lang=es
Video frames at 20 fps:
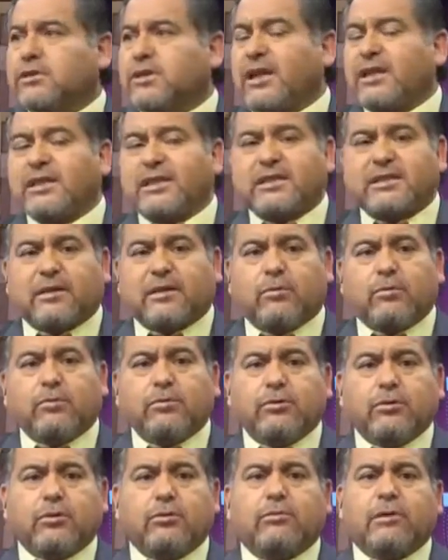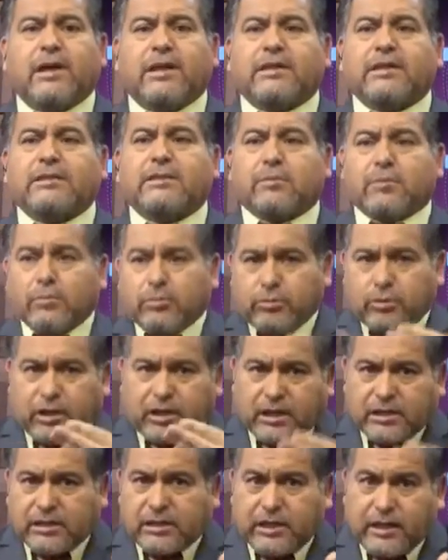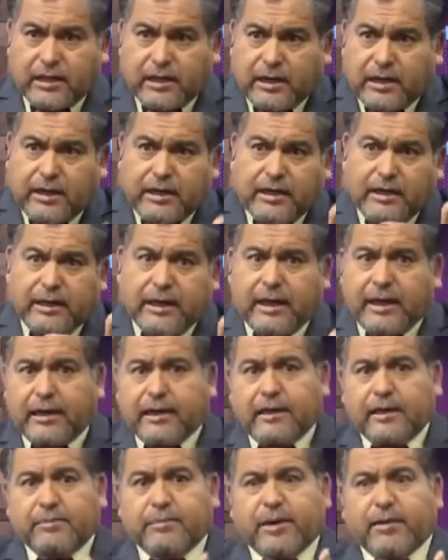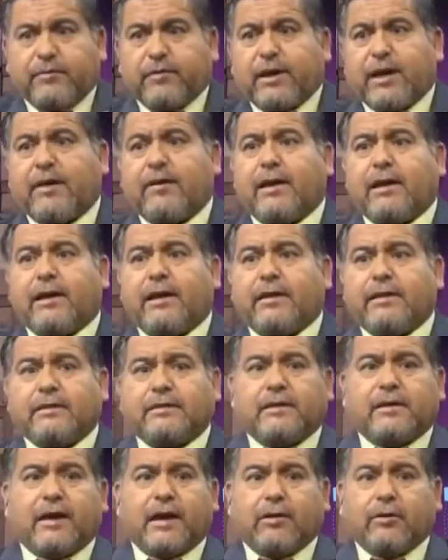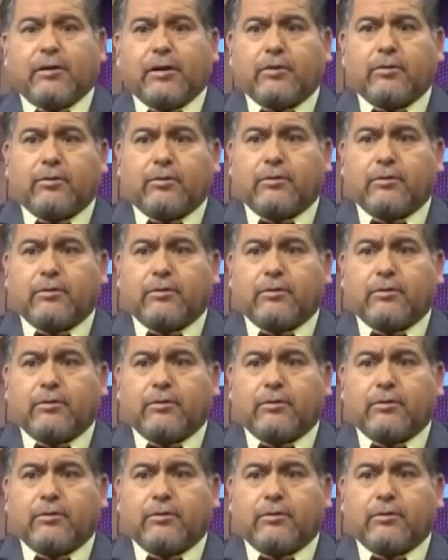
30 segundos, 40 segundos en que leía y verificaba la identidad con